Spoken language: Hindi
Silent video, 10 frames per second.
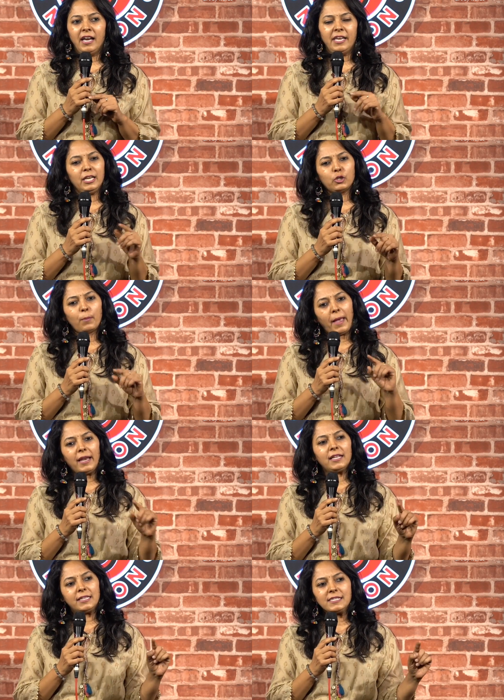ही तो
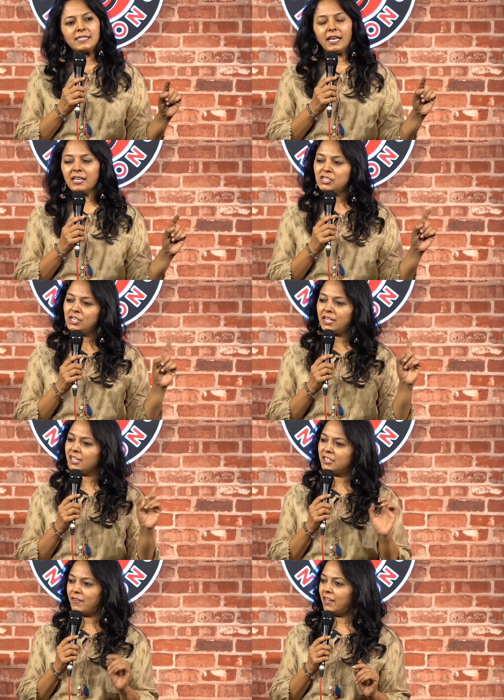पहले दिन से ही शी का
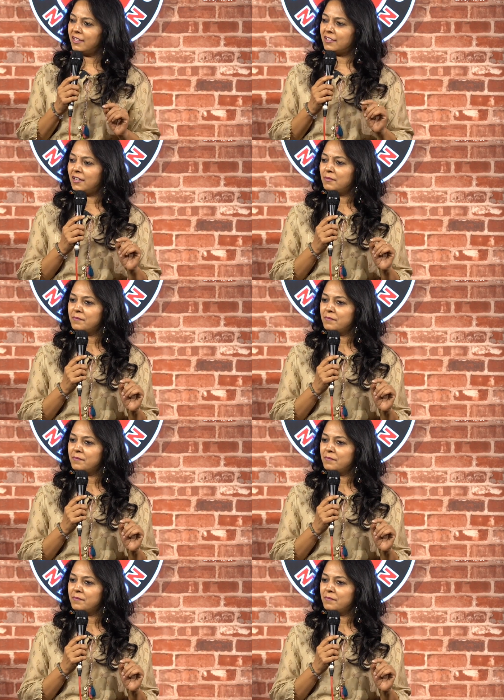दीवाना था